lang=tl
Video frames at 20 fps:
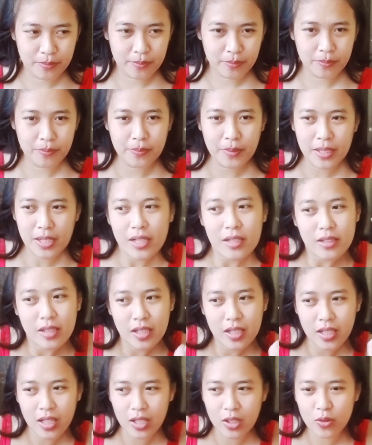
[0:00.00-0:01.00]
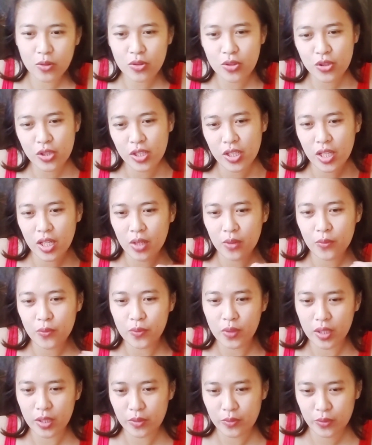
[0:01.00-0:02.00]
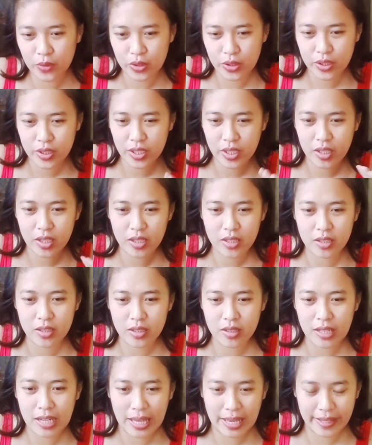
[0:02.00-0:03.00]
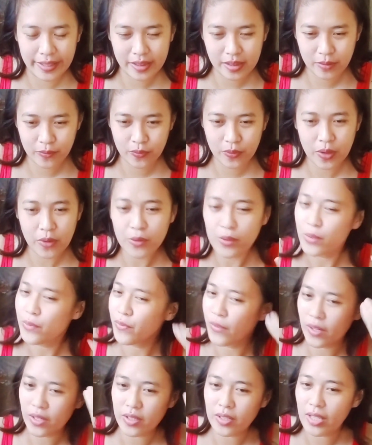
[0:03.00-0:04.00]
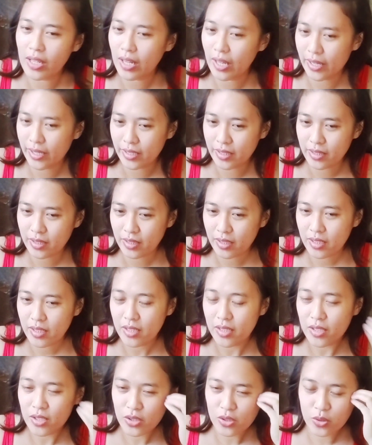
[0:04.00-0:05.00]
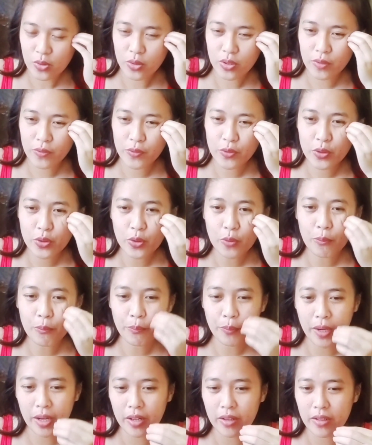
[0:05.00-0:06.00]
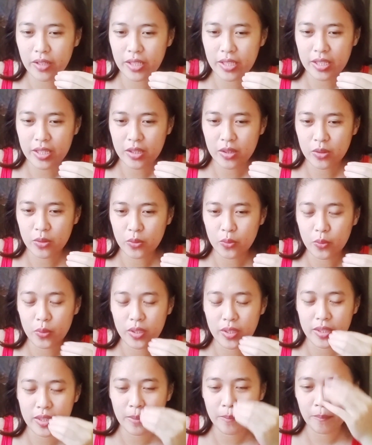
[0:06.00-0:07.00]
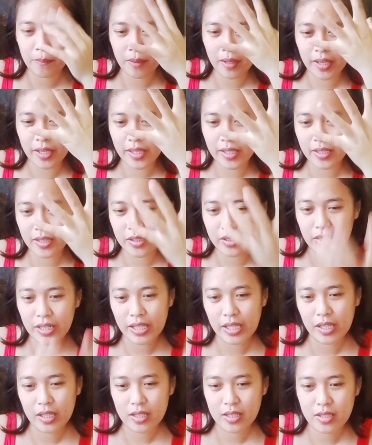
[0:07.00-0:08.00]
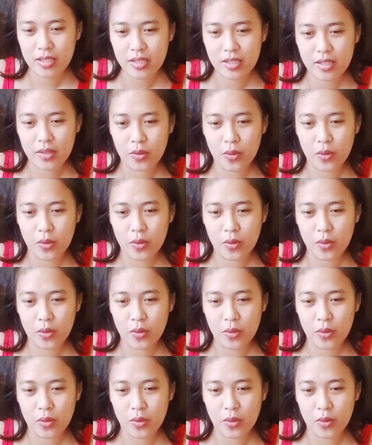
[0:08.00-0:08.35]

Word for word: Parang nagkaroon siya ng flavor ng light. Very, very light. So, if you compare it with the plain drinks,